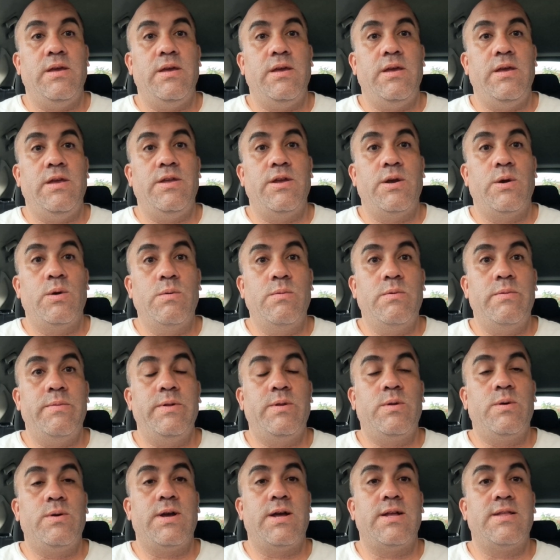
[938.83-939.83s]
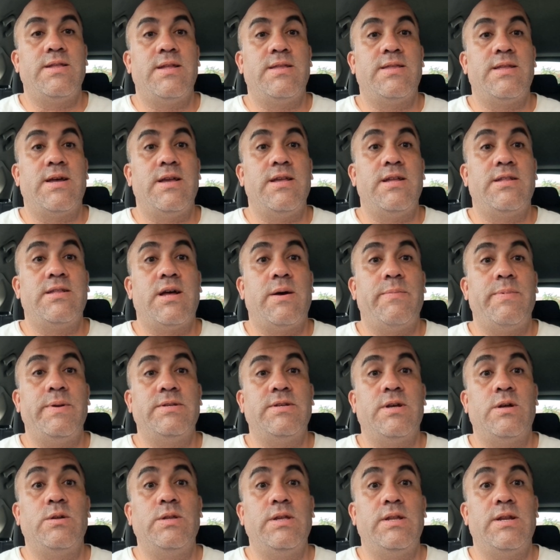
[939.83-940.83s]
y llegó un momento que hasta ya estaba
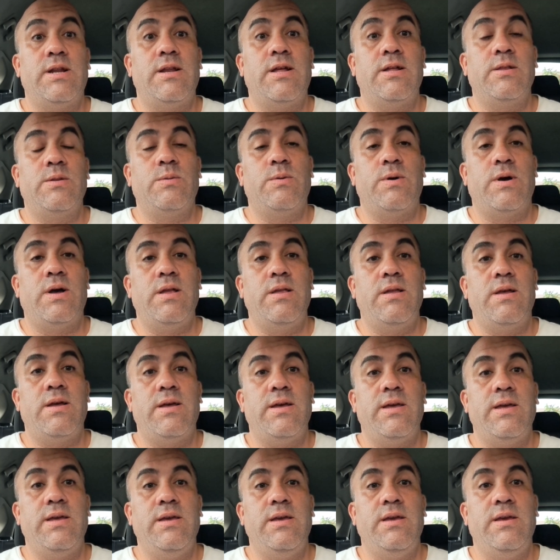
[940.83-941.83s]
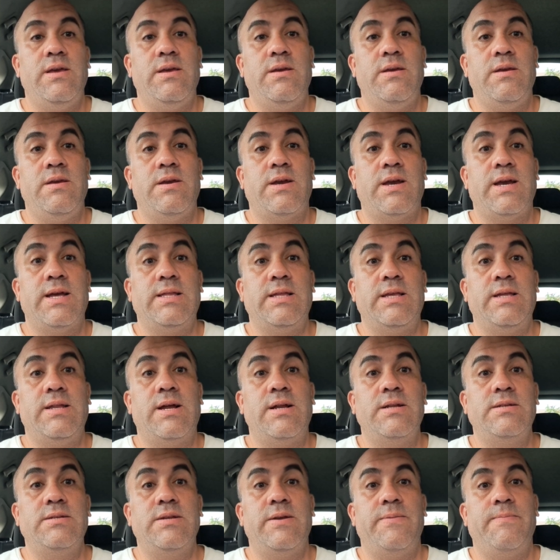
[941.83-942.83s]
pensado tirar la toalla y
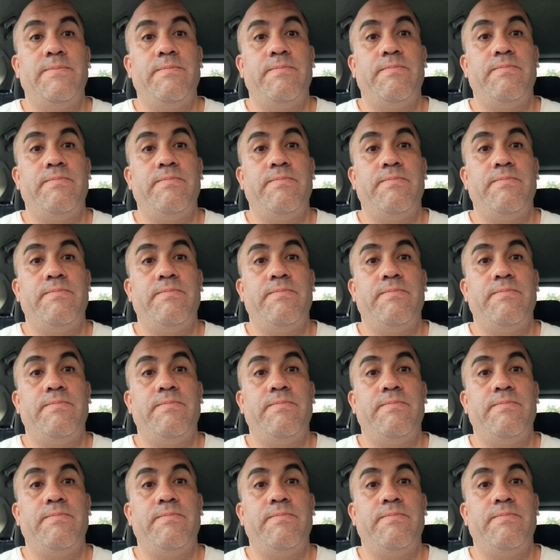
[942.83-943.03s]
retirarse